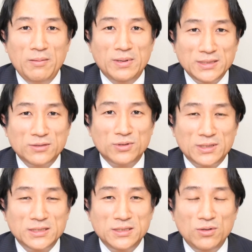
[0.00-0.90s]
まあ、ぜひそういっ
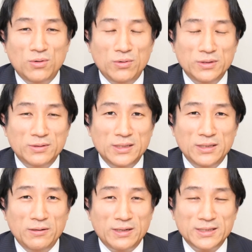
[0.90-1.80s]
た事業を営ん
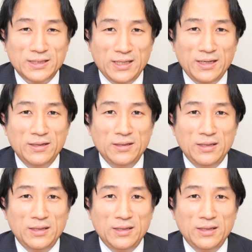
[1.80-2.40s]
でいる方で、